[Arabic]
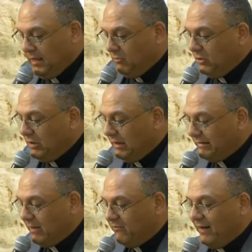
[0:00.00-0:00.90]
بقول
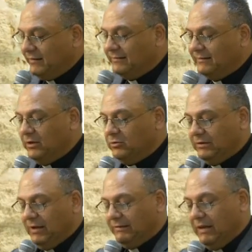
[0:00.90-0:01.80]
الكتاب في عدد
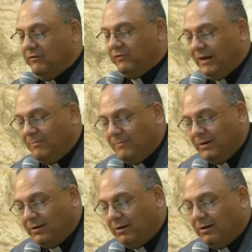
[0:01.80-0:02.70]
33
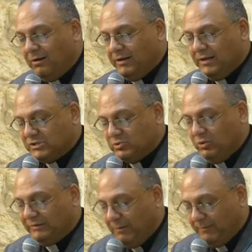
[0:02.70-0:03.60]
فلما رآها يسوع
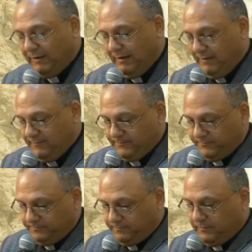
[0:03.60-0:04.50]
تبكي
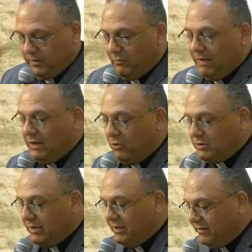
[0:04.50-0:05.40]

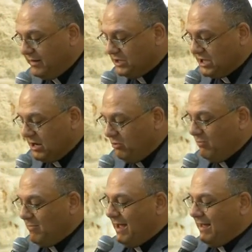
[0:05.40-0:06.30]
واليهود الذين جاءوا
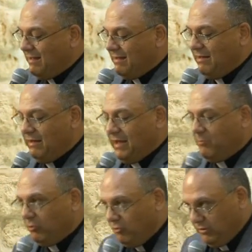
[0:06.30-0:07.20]
معها
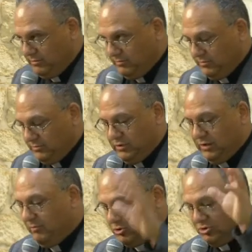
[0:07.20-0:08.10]
يبكون
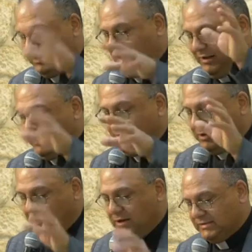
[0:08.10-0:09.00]
وهن موجودين عند قبر
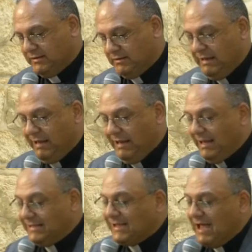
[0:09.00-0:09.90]
لعازر
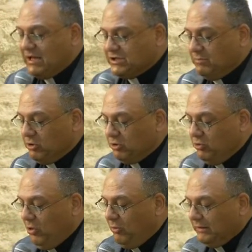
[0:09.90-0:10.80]
انزعج
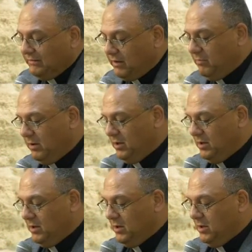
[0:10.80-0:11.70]
بالروح واضطرب
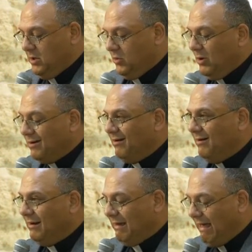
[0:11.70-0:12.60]

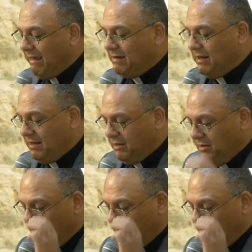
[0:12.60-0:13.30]
وقال أين